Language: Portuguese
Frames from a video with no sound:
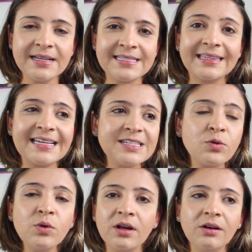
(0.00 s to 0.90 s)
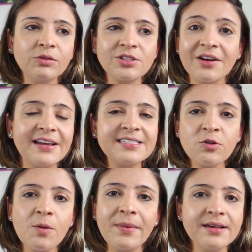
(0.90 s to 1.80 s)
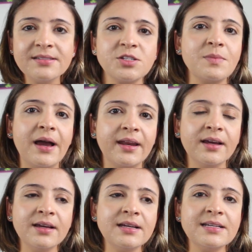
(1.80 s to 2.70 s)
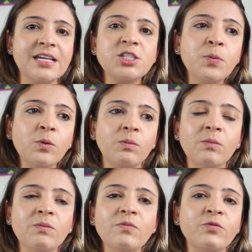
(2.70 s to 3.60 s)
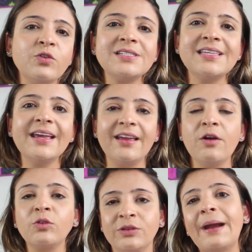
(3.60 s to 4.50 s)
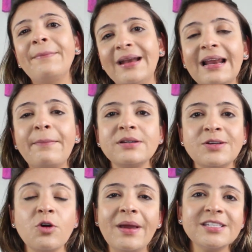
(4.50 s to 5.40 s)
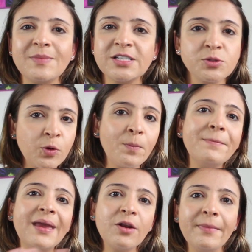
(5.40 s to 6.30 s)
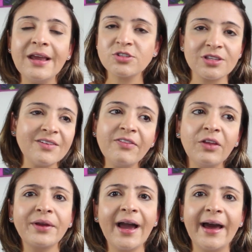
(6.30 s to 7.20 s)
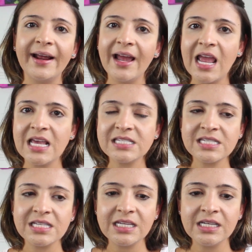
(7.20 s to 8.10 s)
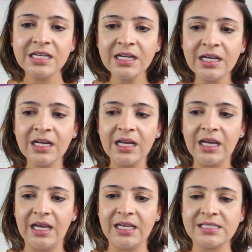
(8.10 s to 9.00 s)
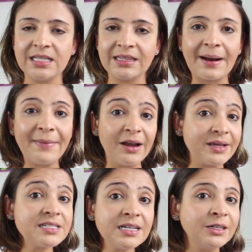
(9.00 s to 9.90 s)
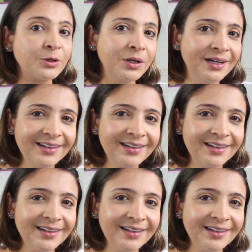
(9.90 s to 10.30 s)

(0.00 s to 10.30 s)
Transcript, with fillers: Você tá segurando já faz cinco meses, Mari. Você, tipo, você. Eu trabalhei lá por cinco meses, mas, tipo, no primeiro mês eu já tava falando, cara, esse. Esse trabalho é insano.